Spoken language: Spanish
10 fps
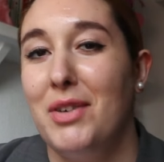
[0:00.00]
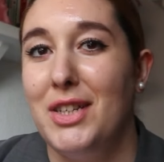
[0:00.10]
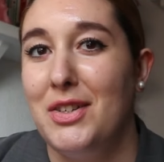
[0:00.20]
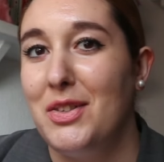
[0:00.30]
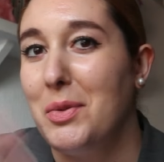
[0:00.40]
pues
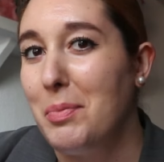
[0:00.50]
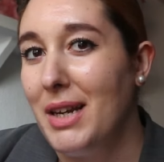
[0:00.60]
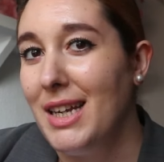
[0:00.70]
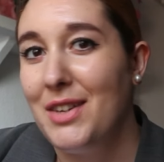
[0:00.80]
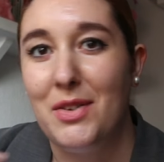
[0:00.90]
eso, tus
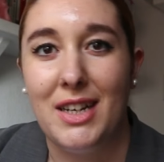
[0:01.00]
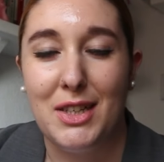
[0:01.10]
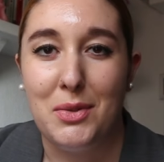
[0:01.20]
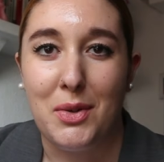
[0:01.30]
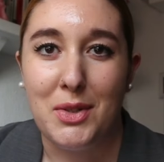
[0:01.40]
películas
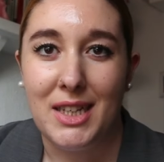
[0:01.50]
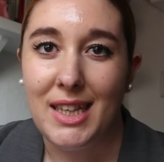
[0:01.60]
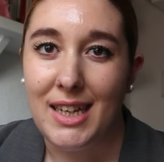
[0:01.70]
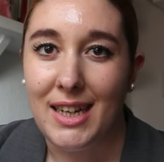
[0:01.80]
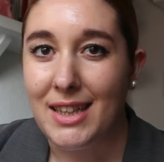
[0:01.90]
y tus cosas
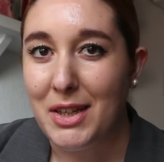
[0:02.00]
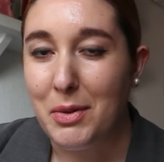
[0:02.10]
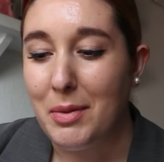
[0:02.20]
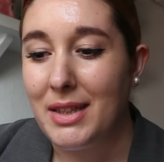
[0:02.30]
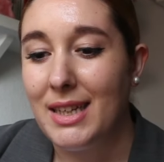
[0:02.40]
de
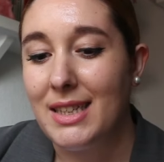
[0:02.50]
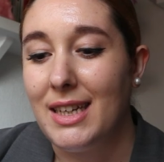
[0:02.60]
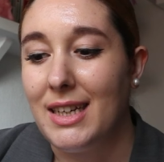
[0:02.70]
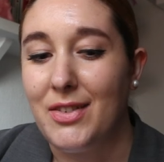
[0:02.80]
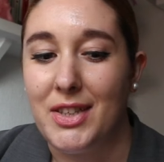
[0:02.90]
antiguamente, así
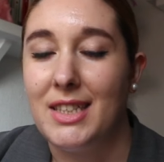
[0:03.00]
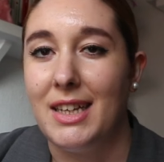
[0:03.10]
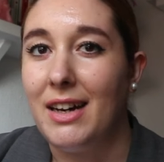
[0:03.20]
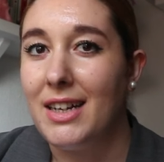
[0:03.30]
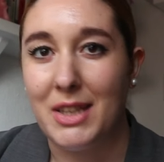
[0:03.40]
que no sé,
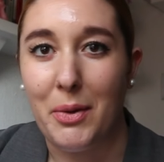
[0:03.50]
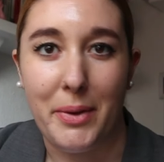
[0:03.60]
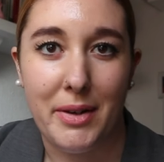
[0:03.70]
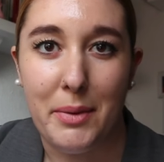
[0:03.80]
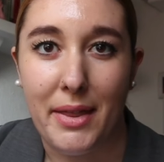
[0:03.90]
está, ha estado
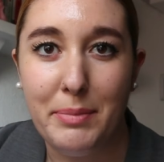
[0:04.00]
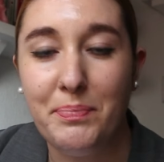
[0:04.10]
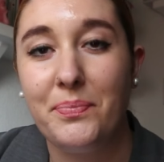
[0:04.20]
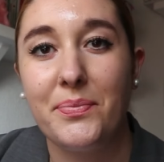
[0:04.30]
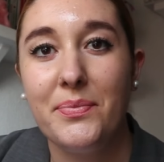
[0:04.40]
bien, la verdad.
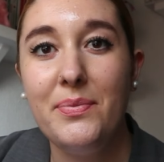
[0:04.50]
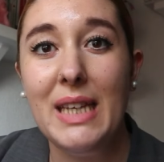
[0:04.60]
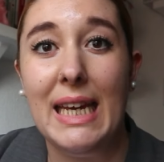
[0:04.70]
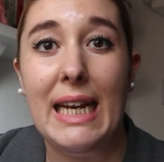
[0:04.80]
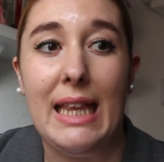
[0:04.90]

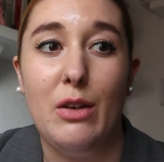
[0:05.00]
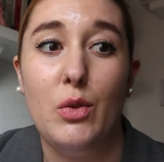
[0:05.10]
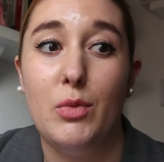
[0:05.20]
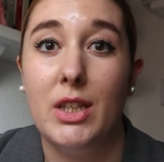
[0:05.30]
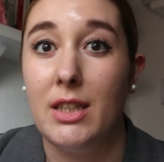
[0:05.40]
Y nada,
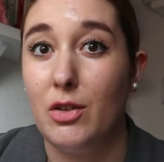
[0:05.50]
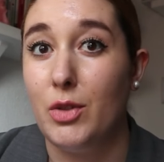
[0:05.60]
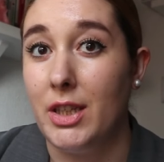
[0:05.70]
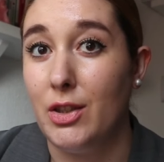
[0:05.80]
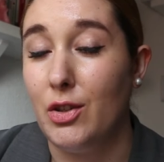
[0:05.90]
luego hemos estado,
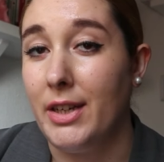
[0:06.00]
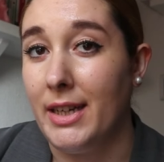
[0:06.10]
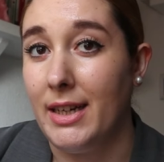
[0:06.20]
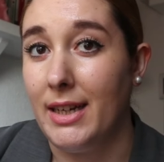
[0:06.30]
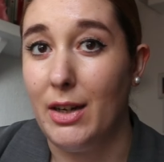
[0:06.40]
como os he dicho,
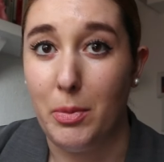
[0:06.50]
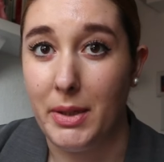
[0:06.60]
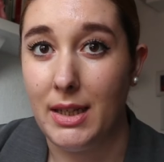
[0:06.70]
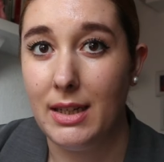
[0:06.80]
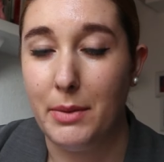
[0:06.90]
en el
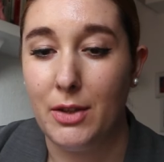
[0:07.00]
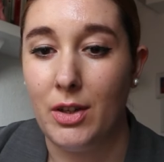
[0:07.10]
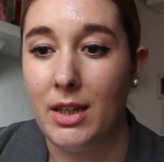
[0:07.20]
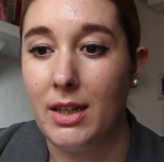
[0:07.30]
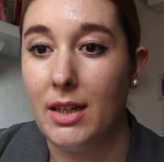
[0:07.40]
hospital
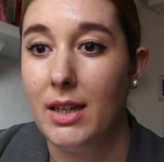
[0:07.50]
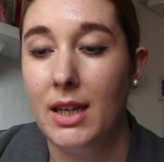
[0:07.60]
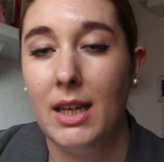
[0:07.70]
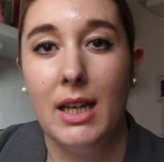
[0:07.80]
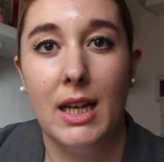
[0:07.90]
viendo al,
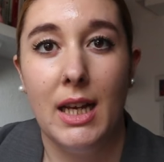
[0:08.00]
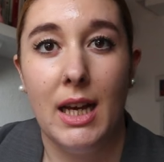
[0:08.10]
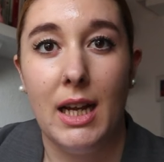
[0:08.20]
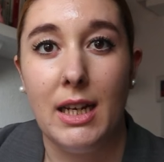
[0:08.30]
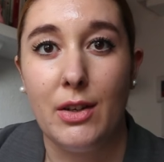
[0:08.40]

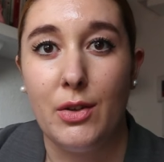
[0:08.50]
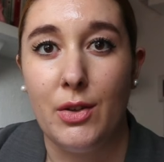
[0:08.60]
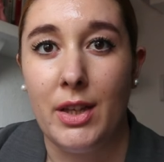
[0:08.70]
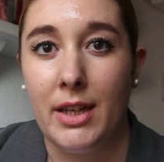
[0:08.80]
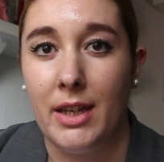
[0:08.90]

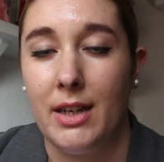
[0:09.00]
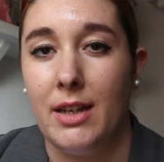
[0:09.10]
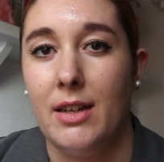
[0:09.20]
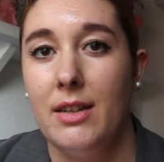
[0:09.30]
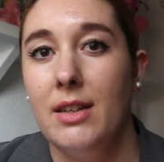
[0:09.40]
hijo
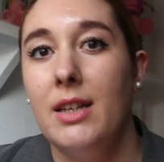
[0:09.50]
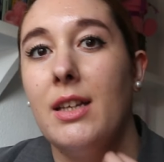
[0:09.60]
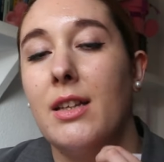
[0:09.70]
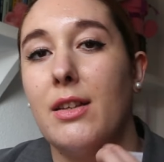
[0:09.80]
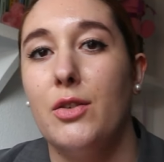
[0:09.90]
de
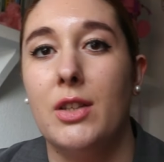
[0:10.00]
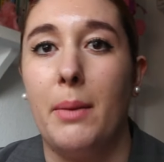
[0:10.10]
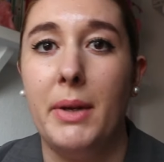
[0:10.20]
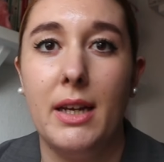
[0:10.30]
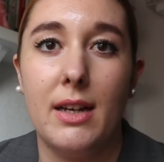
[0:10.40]
nuestra
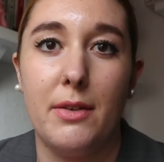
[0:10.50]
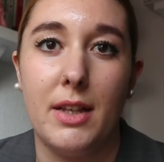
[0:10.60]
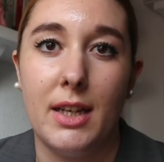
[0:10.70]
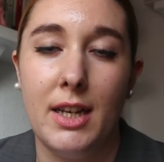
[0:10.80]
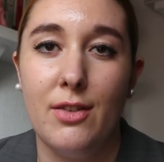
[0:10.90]
amiga que
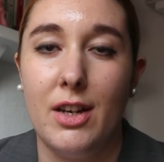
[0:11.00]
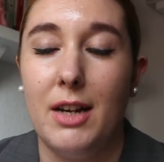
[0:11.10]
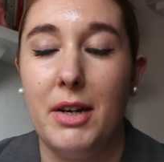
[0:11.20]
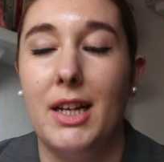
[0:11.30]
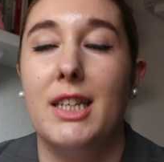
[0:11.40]
había tenido,
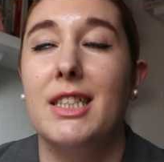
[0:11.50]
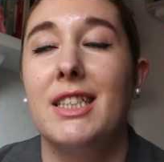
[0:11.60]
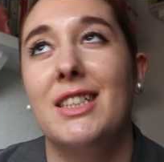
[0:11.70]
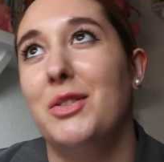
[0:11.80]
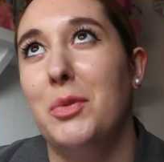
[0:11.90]
la verdad que
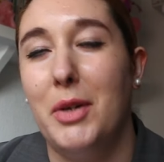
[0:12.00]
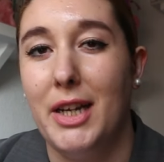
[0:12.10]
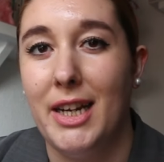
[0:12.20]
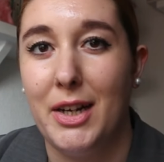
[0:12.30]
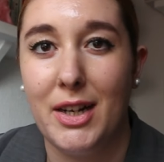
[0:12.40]
es
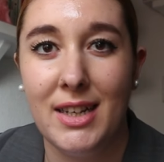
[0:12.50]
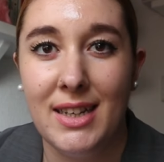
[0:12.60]
súper,